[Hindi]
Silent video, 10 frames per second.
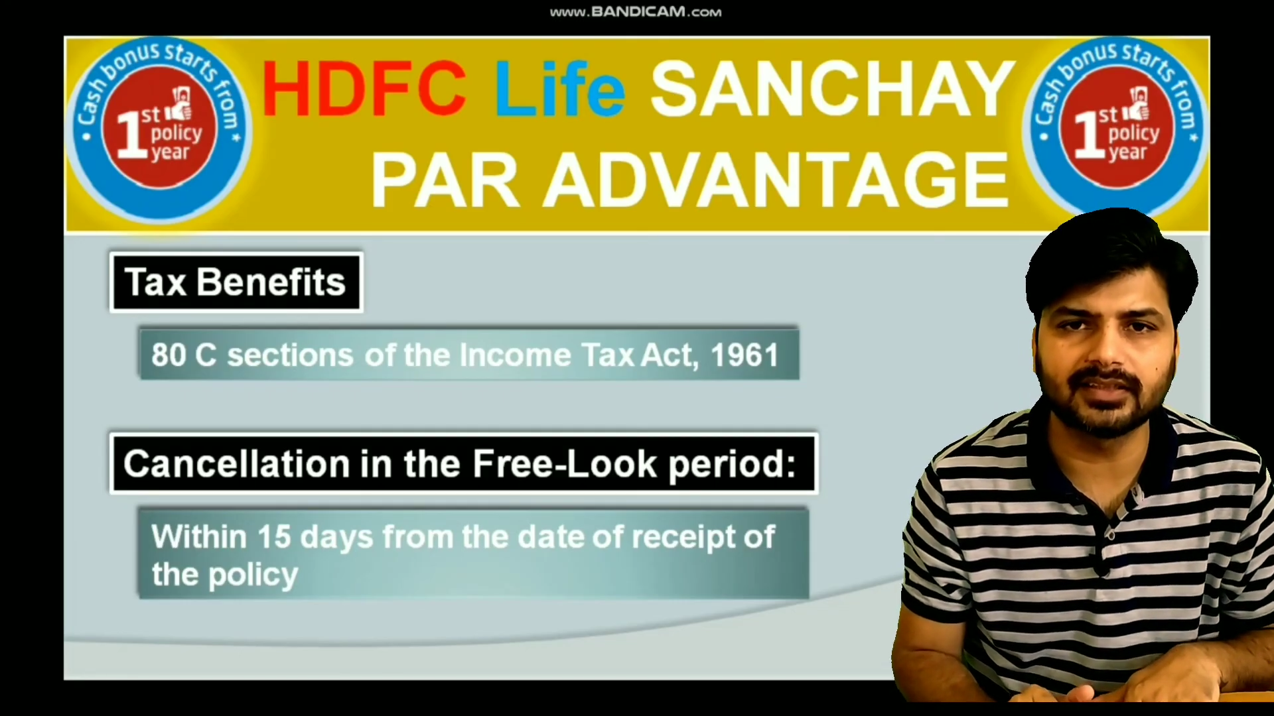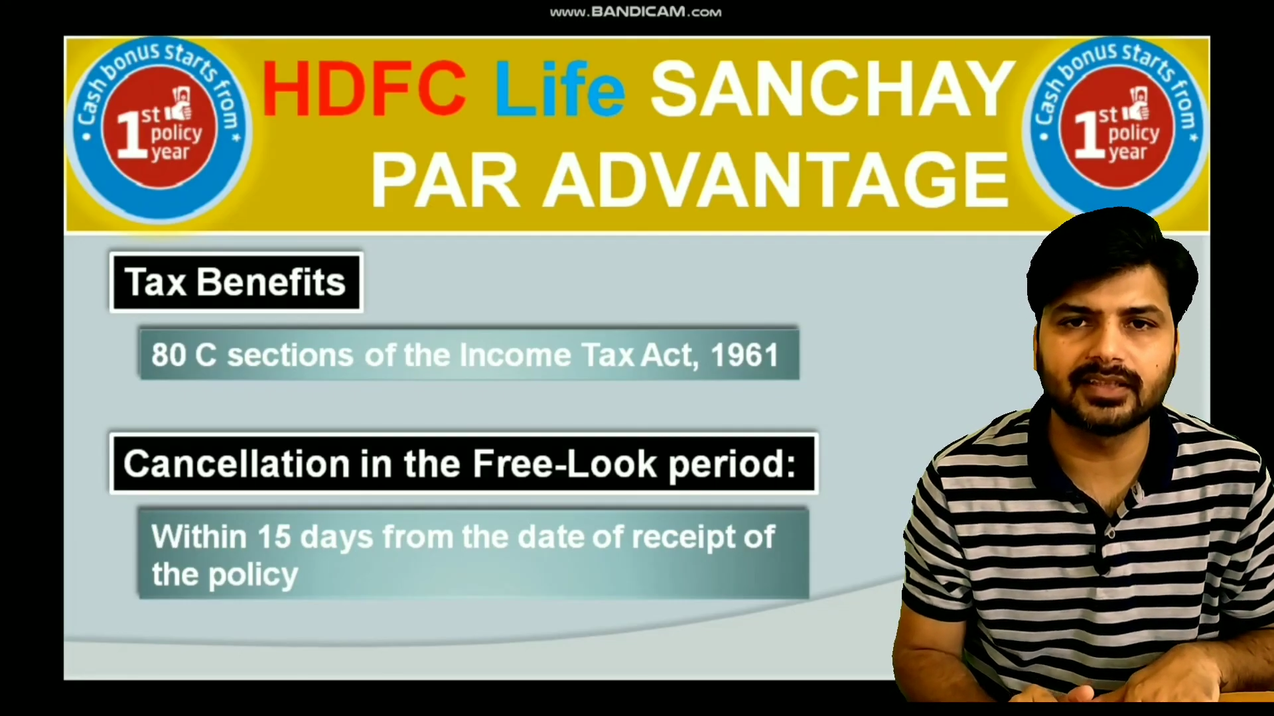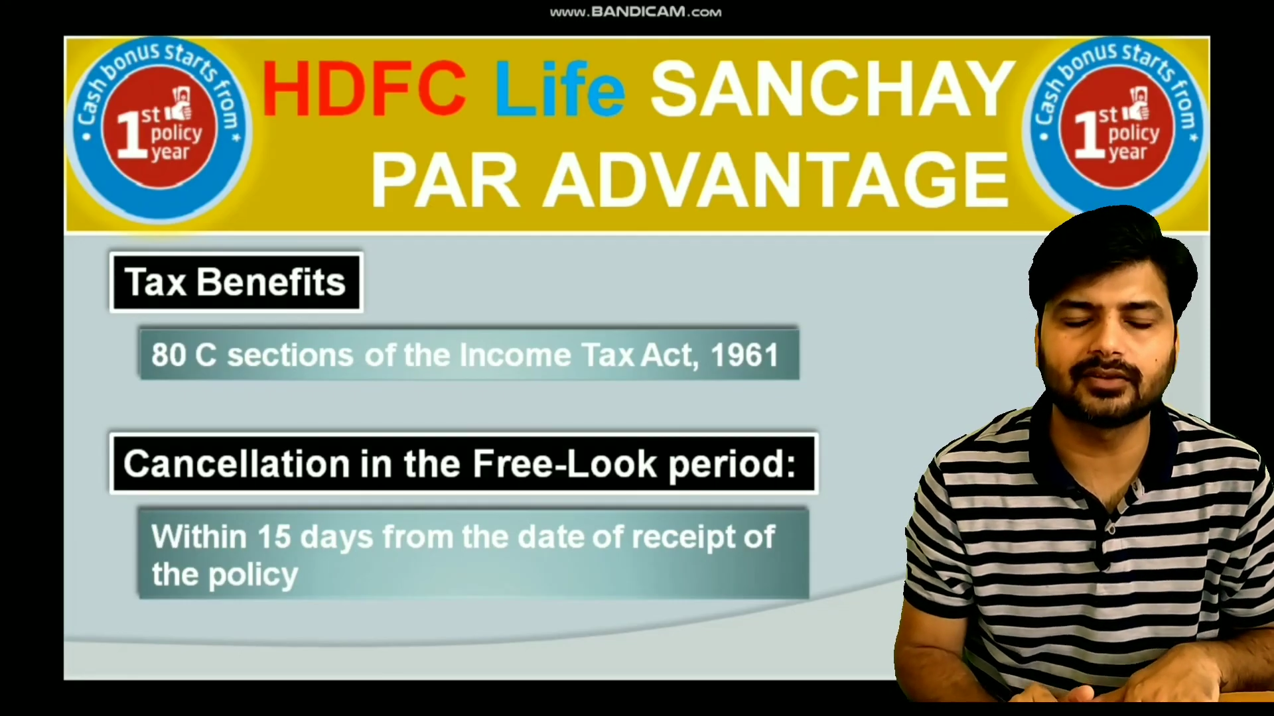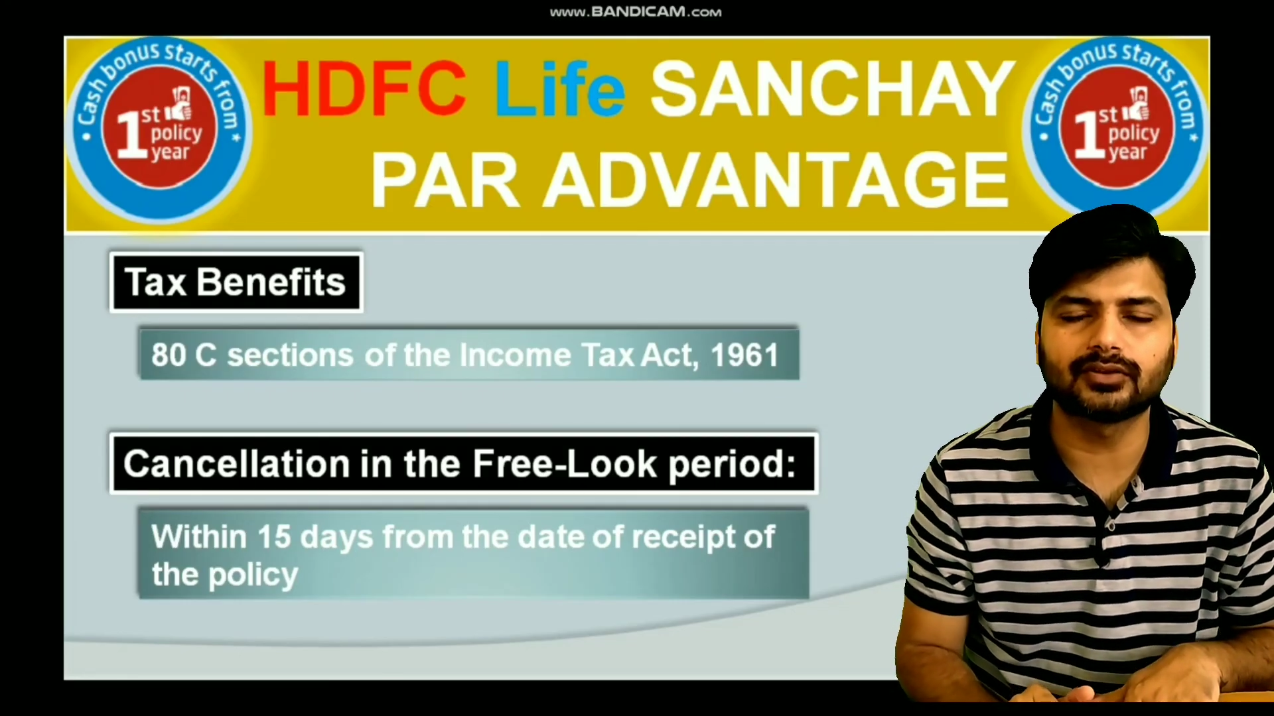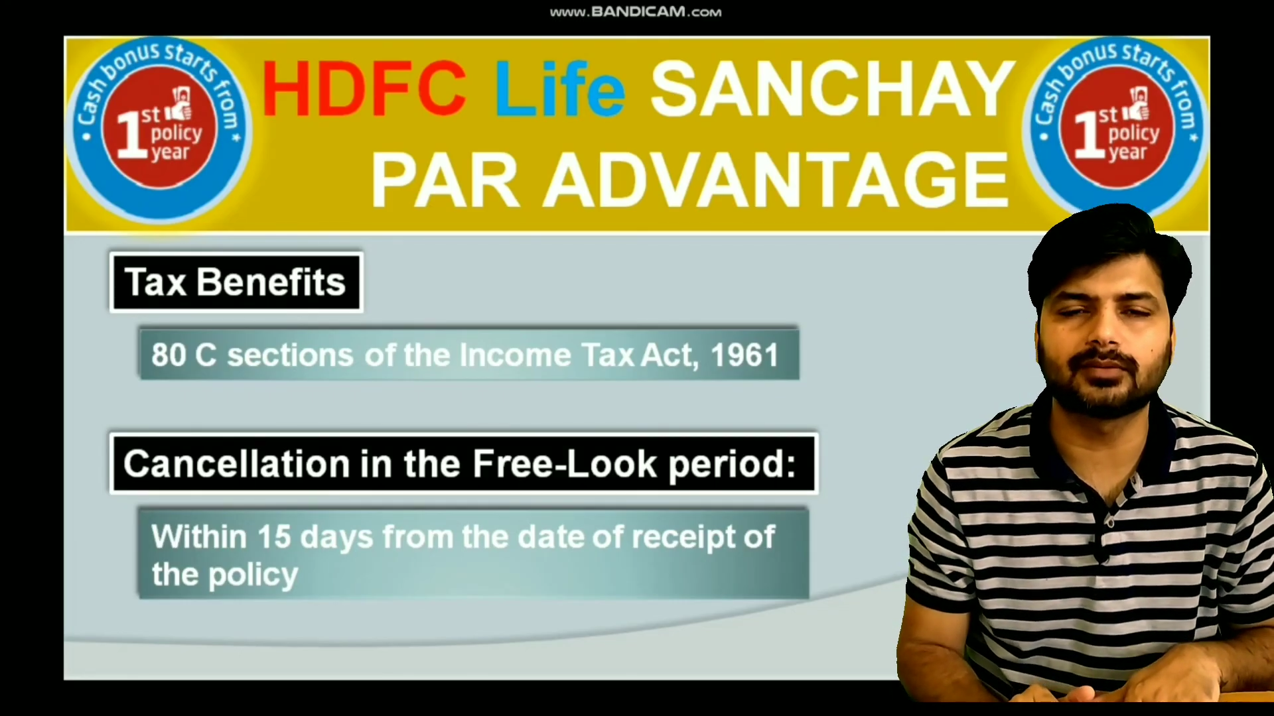
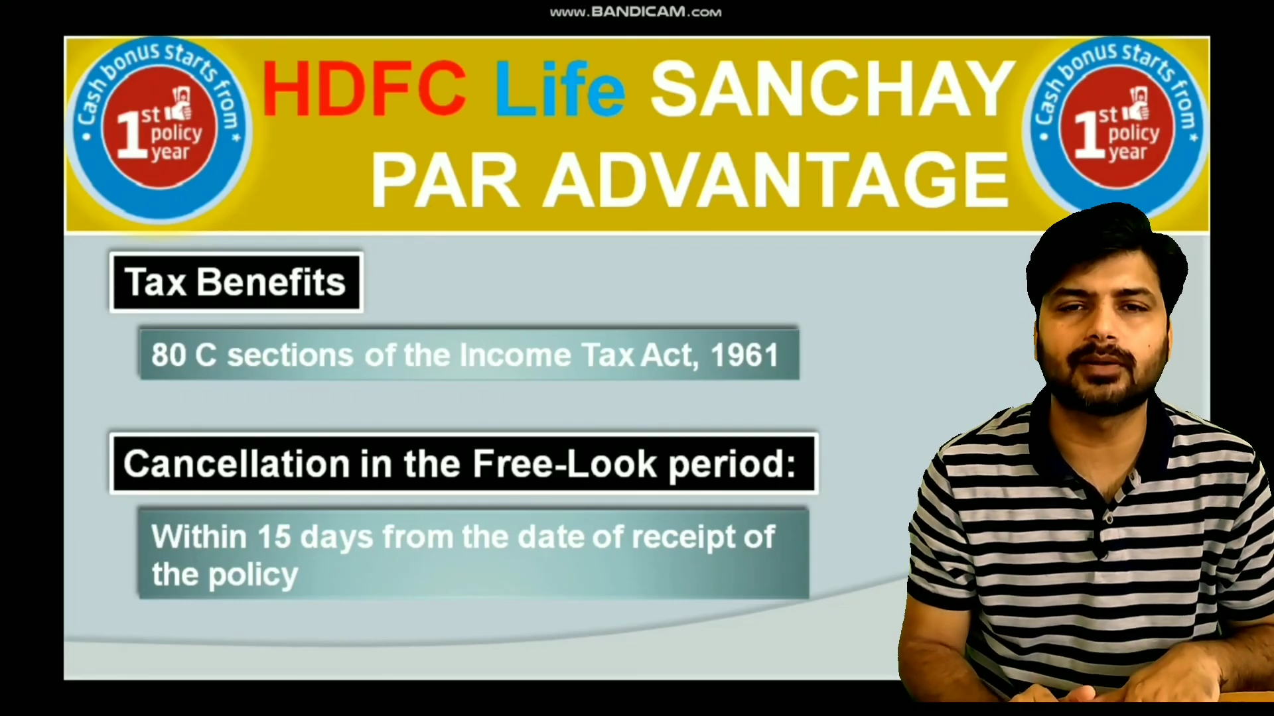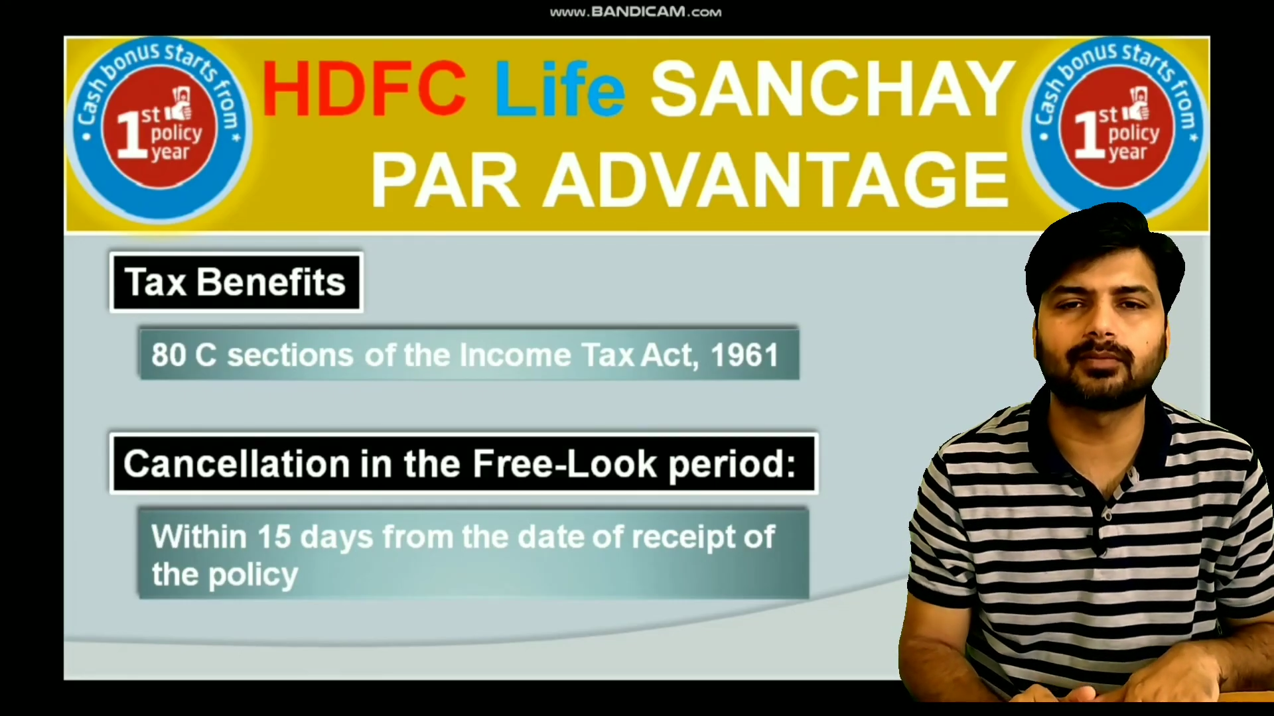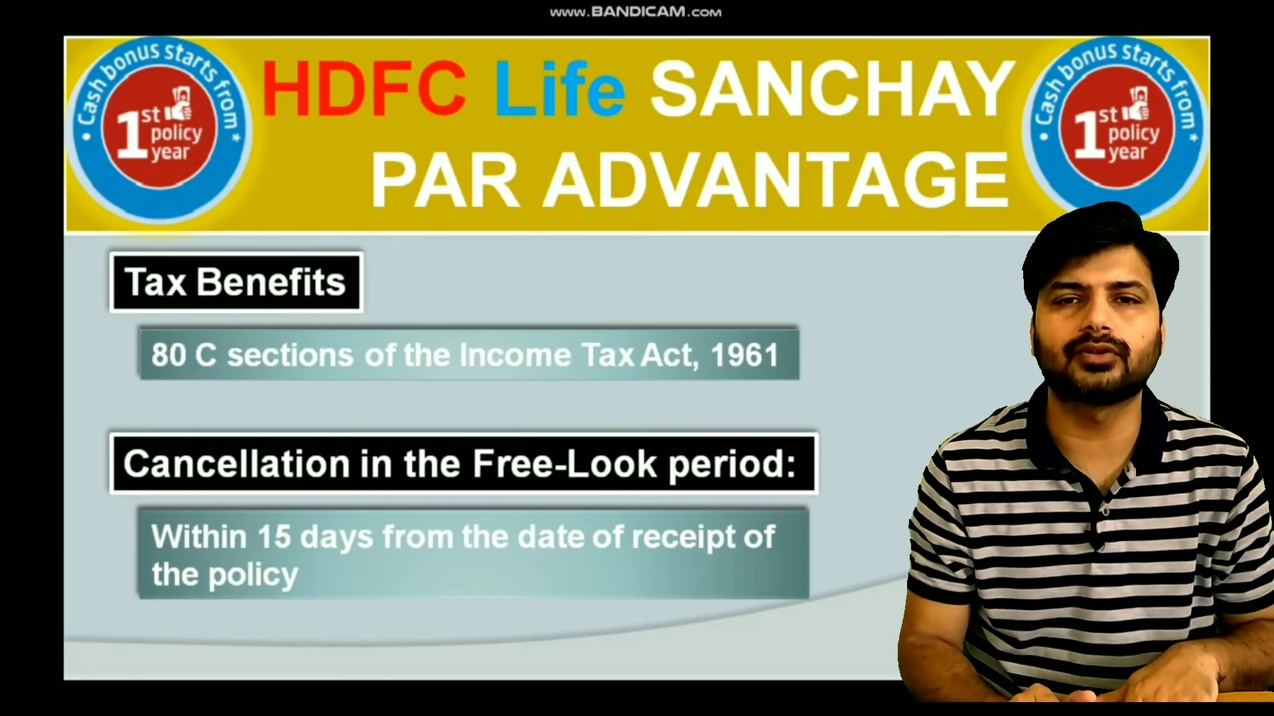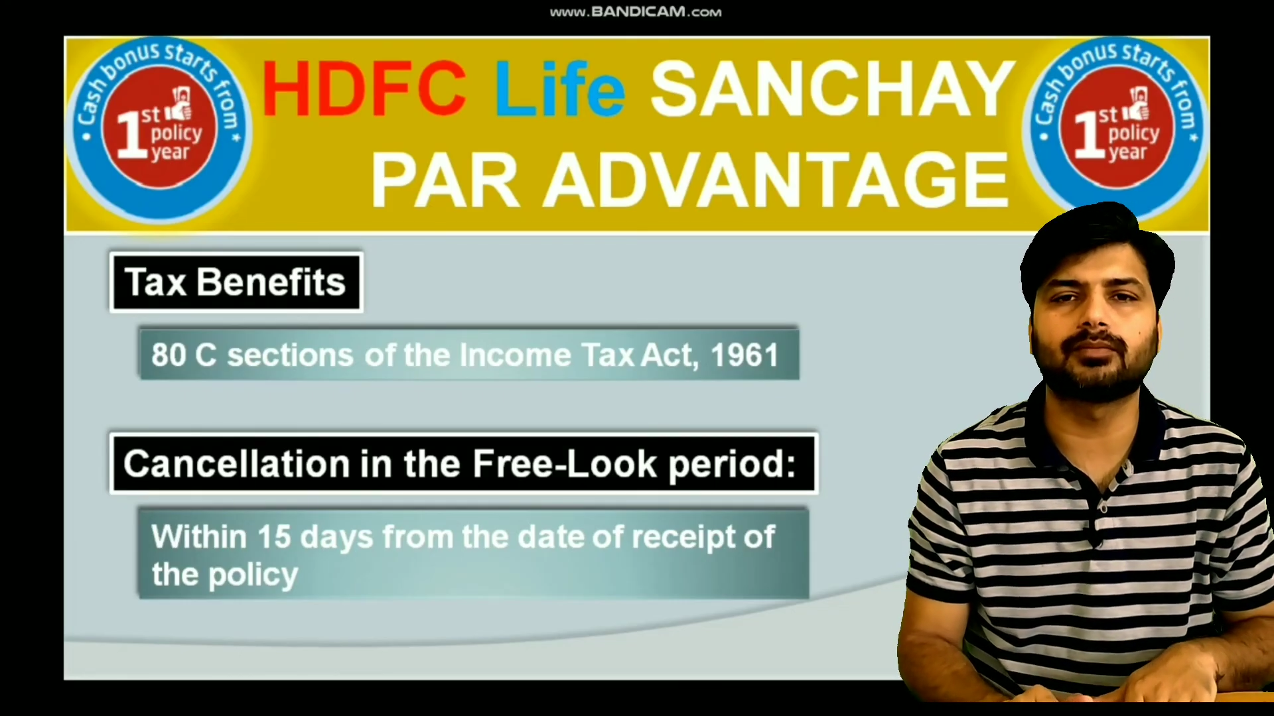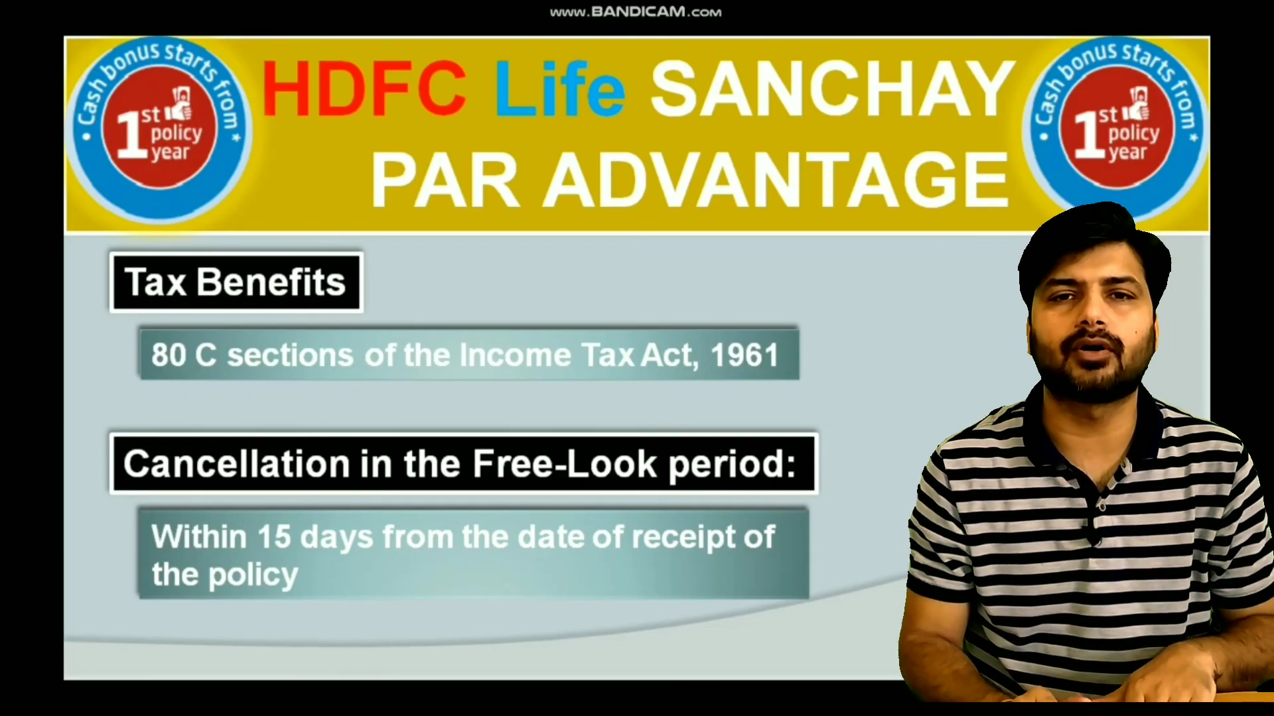आती है तो जब
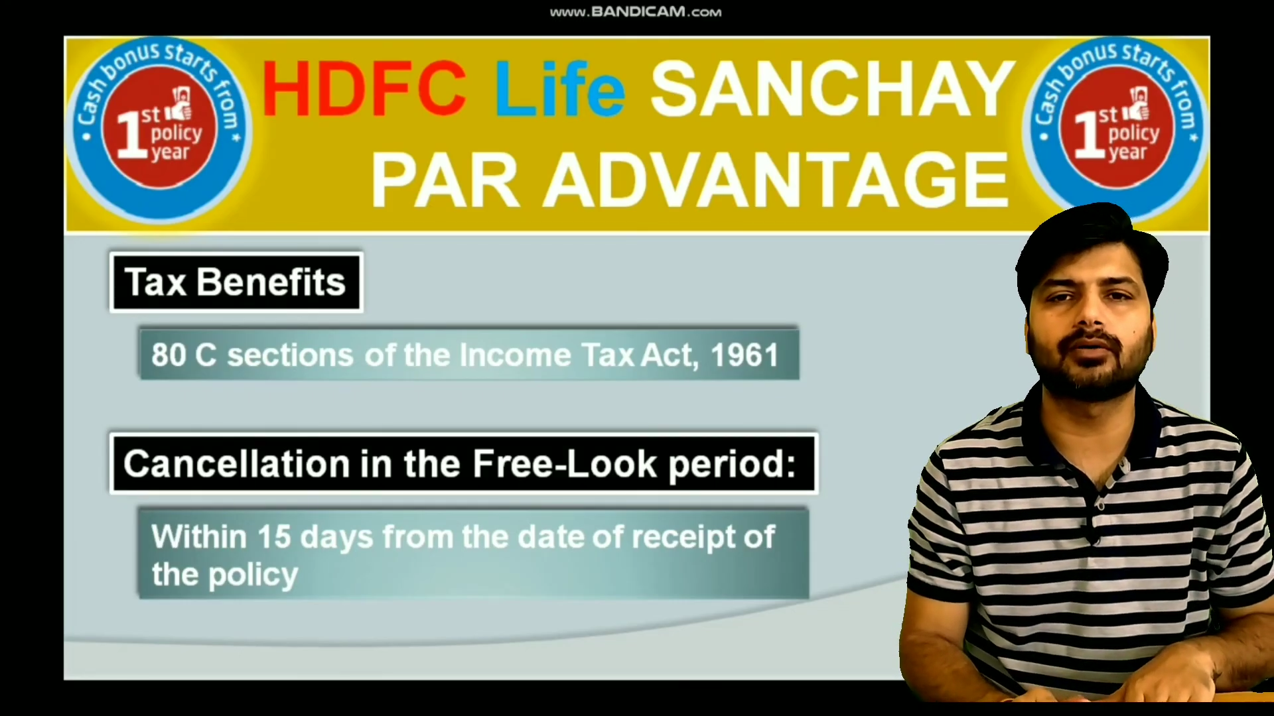आपको ये